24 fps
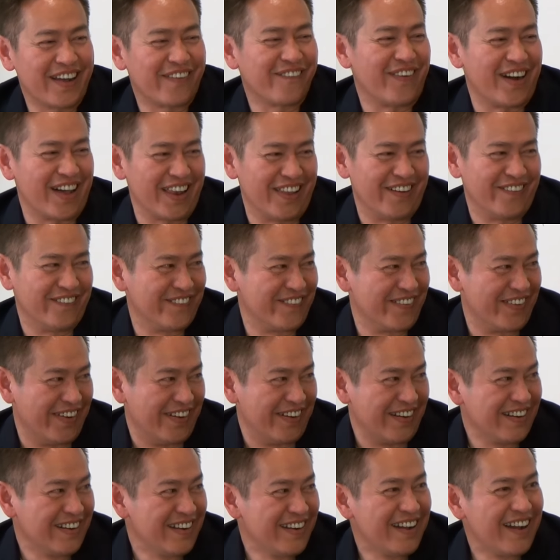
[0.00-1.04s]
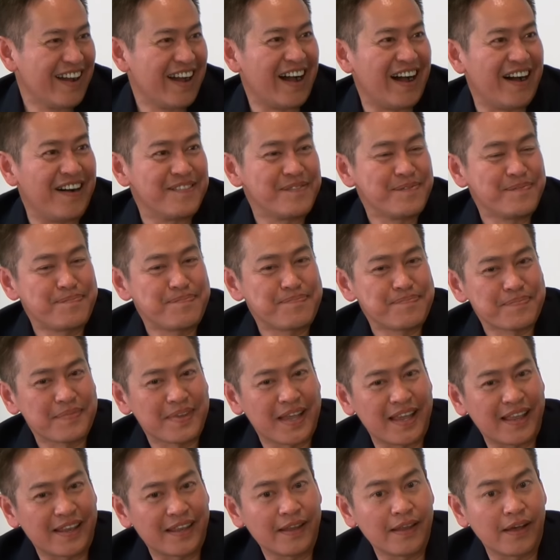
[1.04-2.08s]
đã qua lâu rồi à,
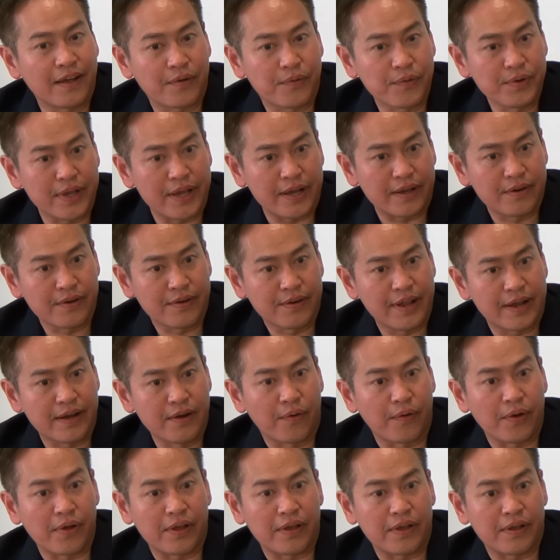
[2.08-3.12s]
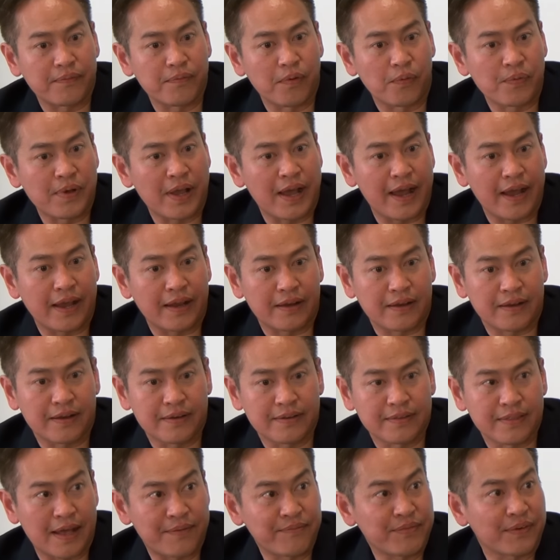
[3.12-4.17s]
ngay cả thời của kiệt nó có thể đòi một ngày
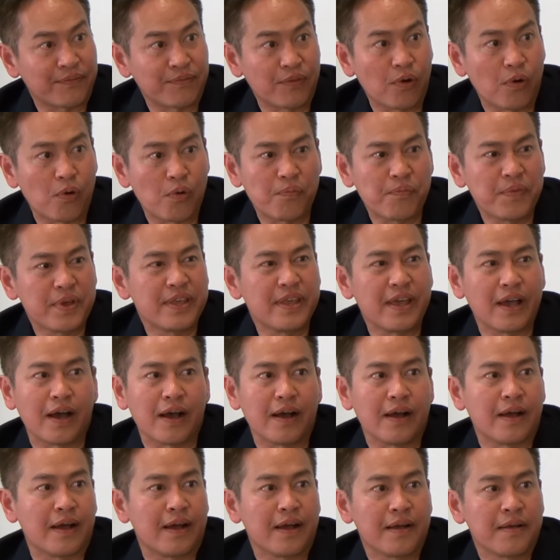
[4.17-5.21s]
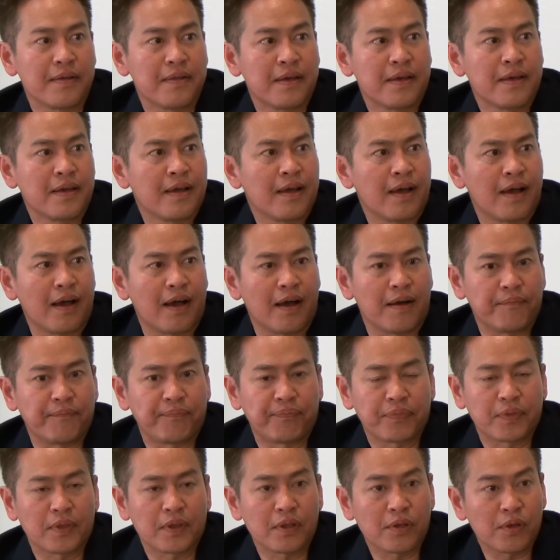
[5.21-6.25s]
800 đô bây giờ hả à,
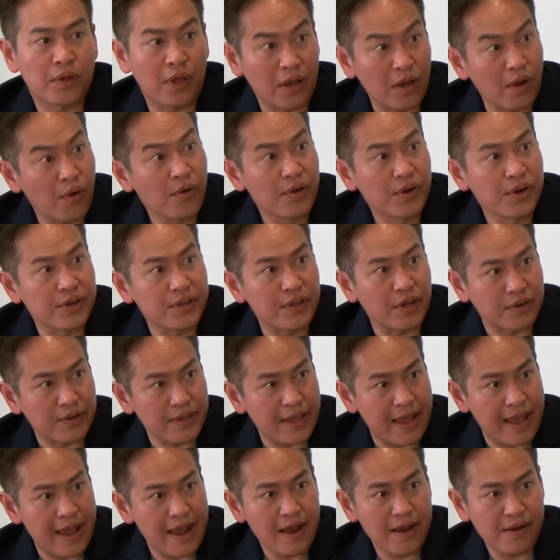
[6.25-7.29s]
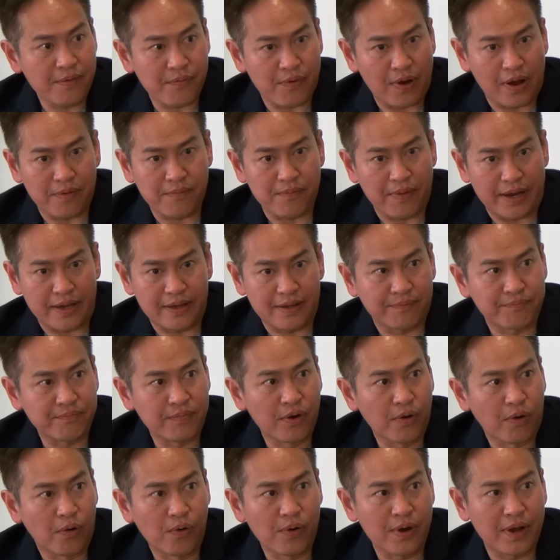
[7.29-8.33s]
vẫn có người giữ giá khoảng 700
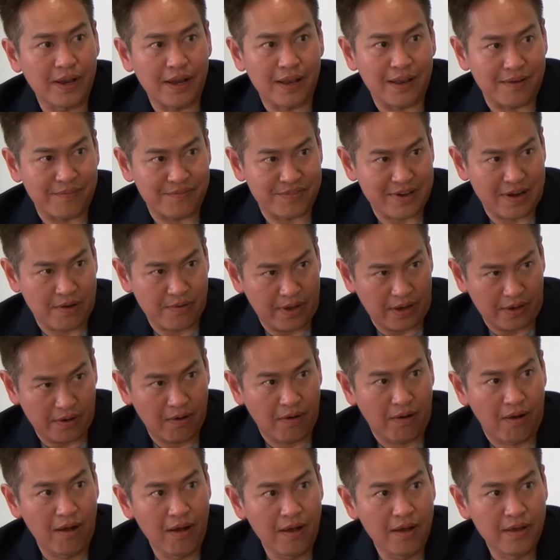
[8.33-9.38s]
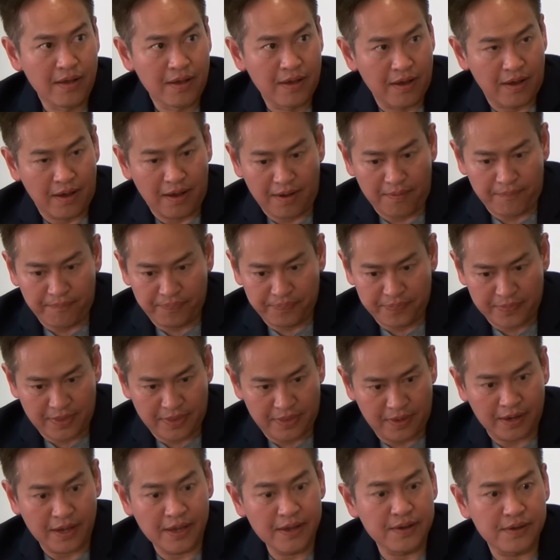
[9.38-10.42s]
đô hay là làm sao vẫn có à,
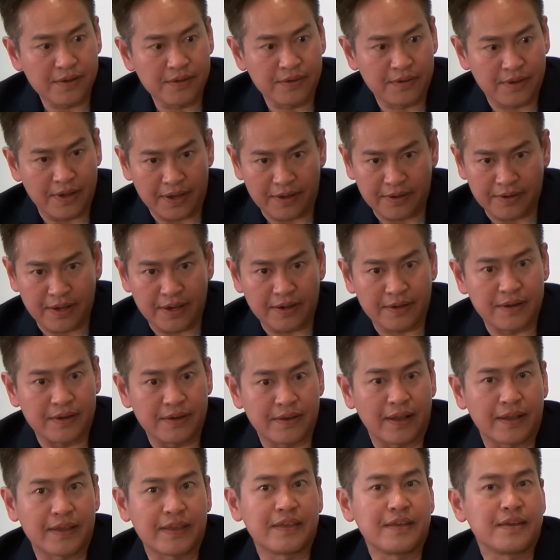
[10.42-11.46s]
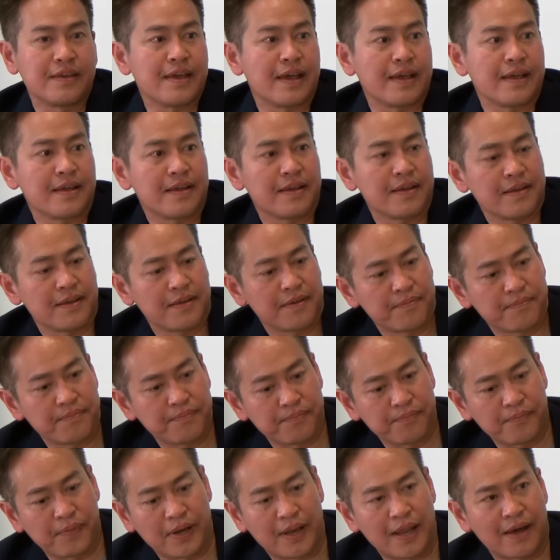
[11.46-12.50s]
những cái kiệt kiệt thì lại như vậy
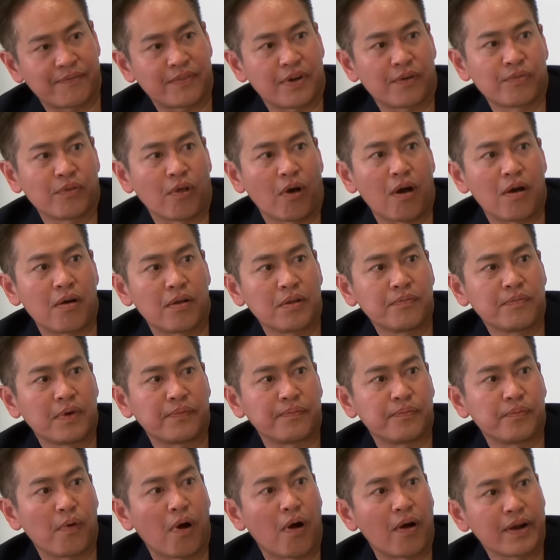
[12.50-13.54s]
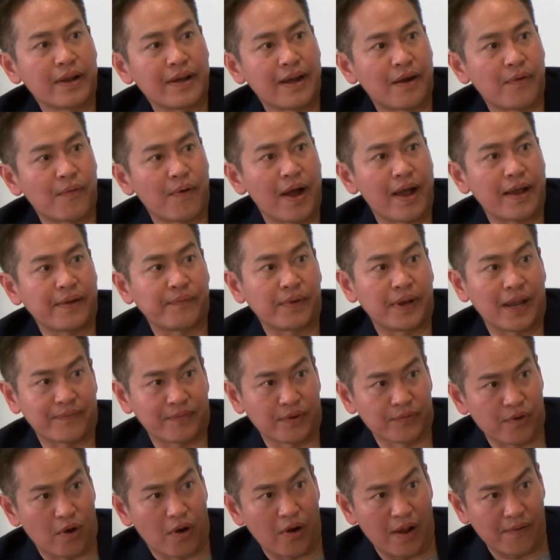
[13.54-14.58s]
mình làm trong tòa nếu mình bỏ đi ra ngoài mình làm
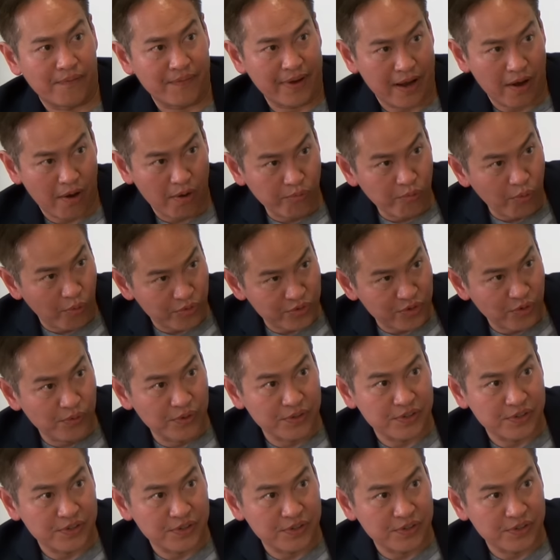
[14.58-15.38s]
trong tòa đã, đã có một số